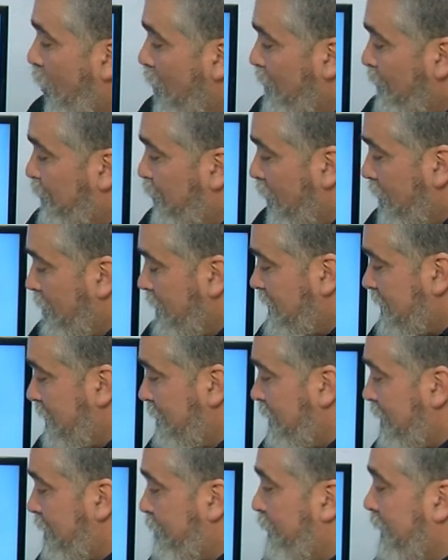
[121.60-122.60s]
conforme
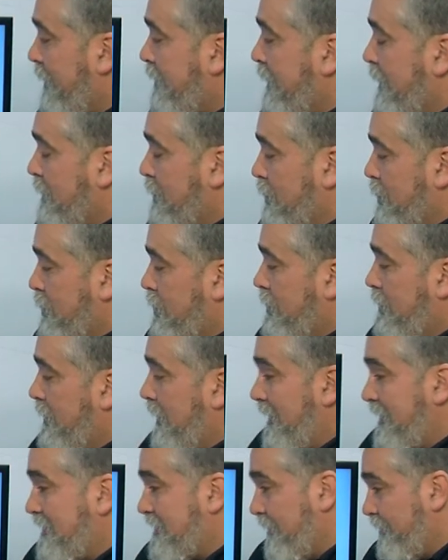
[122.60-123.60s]
se va desplazando
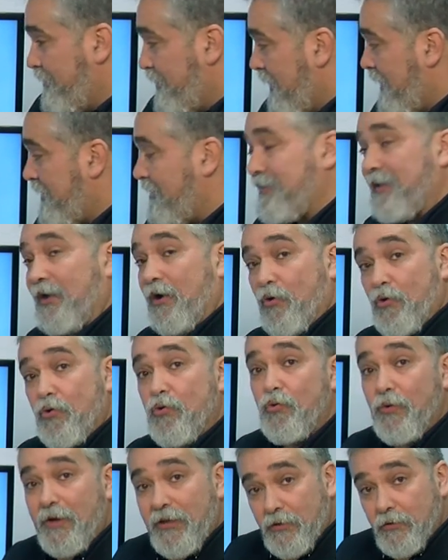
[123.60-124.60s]
ese frente
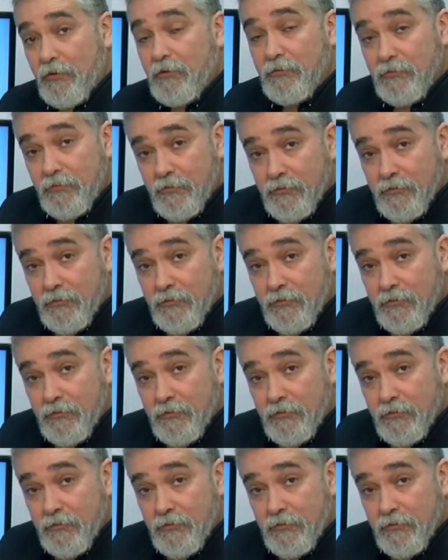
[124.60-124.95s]
ocluido,